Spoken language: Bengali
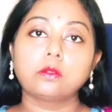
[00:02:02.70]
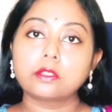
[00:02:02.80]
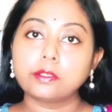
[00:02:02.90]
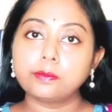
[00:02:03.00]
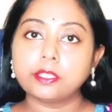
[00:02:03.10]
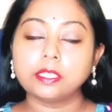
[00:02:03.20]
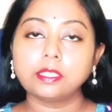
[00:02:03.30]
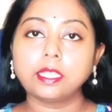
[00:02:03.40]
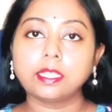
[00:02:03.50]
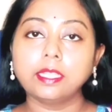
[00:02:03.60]
কনস্টিপেশন
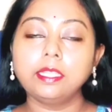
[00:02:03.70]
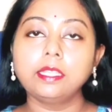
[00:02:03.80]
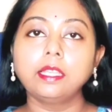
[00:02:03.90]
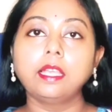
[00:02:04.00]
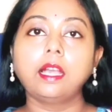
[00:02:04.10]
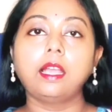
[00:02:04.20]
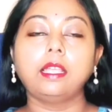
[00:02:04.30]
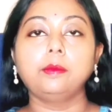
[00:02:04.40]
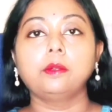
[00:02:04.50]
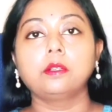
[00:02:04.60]
থাকে
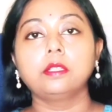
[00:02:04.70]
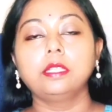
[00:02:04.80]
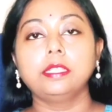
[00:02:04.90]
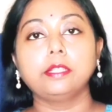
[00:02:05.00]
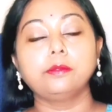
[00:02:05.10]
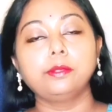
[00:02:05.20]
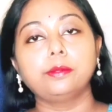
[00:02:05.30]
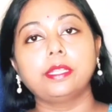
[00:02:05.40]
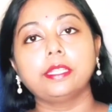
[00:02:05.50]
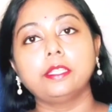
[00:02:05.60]
এবং ডেঙ্গু
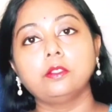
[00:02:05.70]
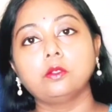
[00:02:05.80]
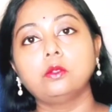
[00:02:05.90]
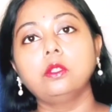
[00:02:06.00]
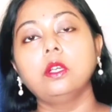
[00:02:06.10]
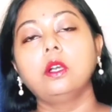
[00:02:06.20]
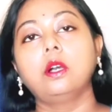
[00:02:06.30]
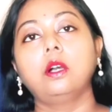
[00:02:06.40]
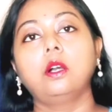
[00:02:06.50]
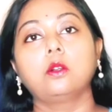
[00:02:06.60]
ফিভারে কিন্তু
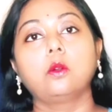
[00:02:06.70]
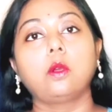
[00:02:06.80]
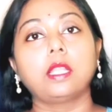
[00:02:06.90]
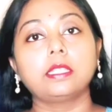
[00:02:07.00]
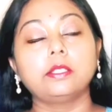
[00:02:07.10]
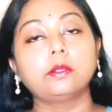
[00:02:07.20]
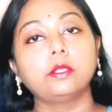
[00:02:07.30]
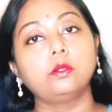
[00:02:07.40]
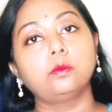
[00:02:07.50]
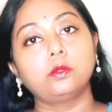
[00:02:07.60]
গলাতেও
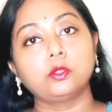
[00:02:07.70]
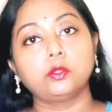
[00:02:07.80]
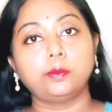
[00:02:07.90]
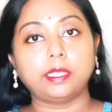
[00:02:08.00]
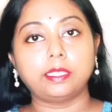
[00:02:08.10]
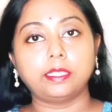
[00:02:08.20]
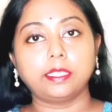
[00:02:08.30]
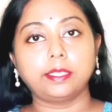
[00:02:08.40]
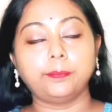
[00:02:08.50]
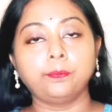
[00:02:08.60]
কিন্তু প্রচণ্ড ব্যথা
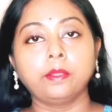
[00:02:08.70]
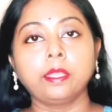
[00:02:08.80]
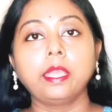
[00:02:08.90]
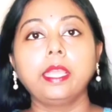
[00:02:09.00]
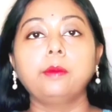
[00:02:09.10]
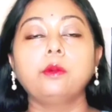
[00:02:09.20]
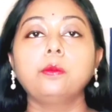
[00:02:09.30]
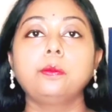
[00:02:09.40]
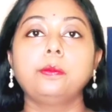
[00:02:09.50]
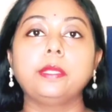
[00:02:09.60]
থাকে এবং
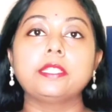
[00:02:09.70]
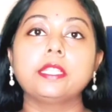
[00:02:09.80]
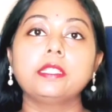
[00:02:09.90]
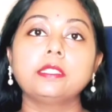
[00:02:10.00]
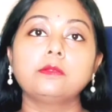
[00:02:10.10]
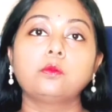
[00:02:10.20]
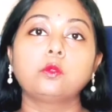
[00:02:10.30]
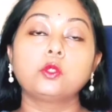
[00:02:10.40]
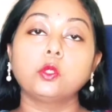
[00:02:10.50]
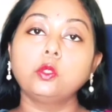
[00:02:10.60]
পেশেন্ট
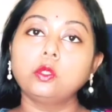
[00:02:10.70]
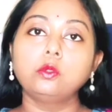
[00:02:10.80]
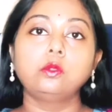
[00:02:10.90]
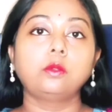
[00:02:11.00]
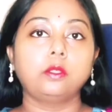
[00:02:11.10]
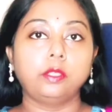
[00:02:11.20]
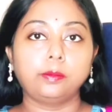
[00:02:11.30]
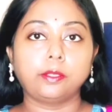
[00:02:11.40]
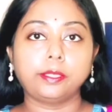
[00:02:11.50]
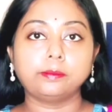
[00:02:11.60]
প্রচণ্ড দুর্বল
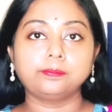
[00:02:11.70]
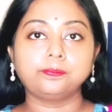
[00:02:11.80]
হয়ে পড়ে